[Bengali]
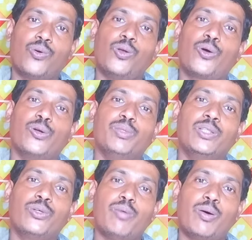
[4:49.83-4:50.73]
কোন লক্ষণ
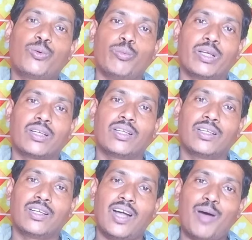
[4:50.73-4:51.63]
ভিত্তি করে ব্যবহার করবেন
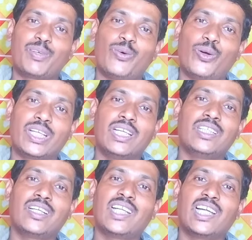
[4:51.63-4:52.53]
আপনার
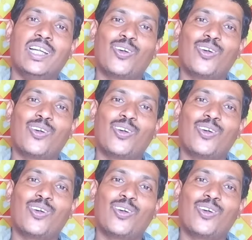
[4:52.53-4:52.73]
অনেকেই জানেন না